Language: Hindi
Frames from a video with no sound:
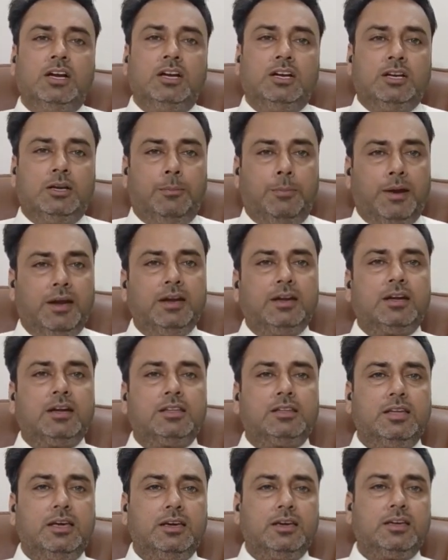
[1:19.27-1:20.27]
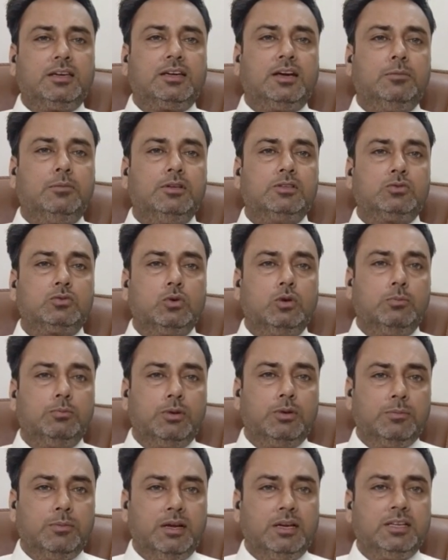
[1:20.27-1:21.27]
डिपेंड करता है कि कब इसको
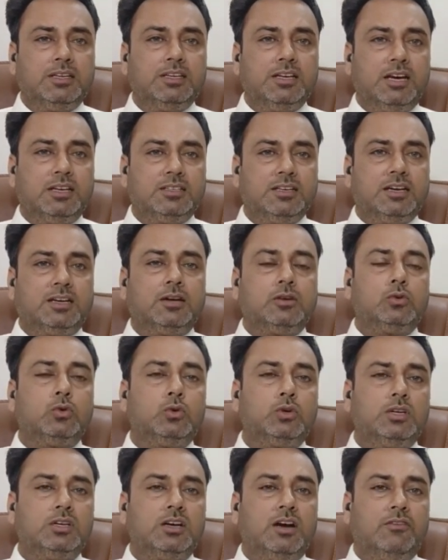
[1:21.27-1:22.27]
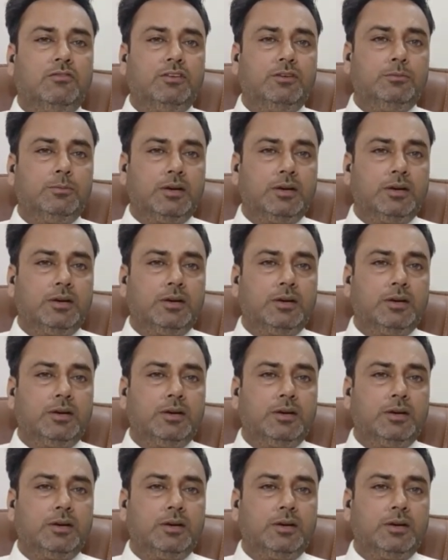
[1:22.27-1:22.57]
इम्प्लीमेंट किया जाएगा क्योंकि काफ़ी